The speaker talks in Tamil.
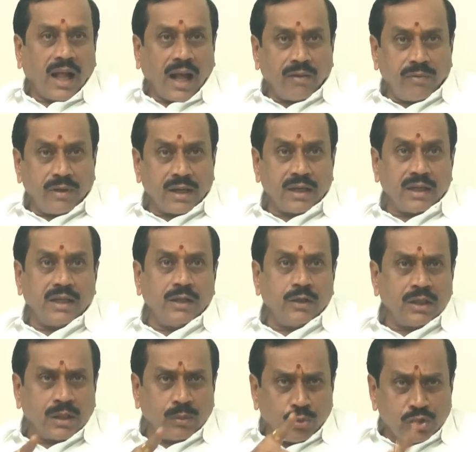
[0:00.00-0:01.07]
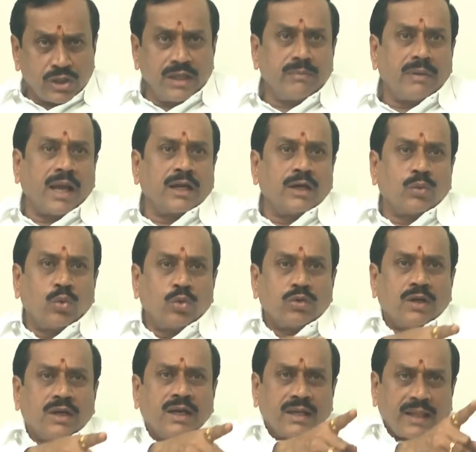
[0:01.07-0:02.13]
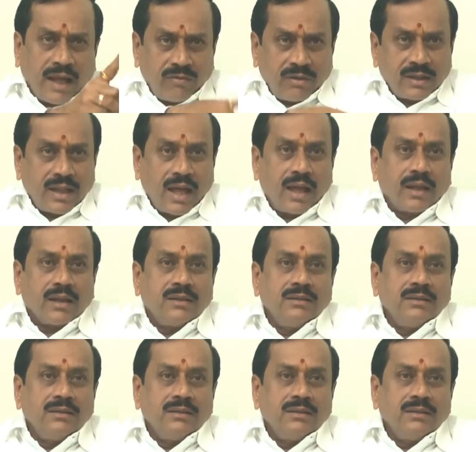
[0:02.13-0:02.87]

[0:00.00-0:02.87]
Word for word: அவர் இதுக்கு முஸ்லீம் ஆங்கிள் கொடுத்துருக்கிறது அவர் தான்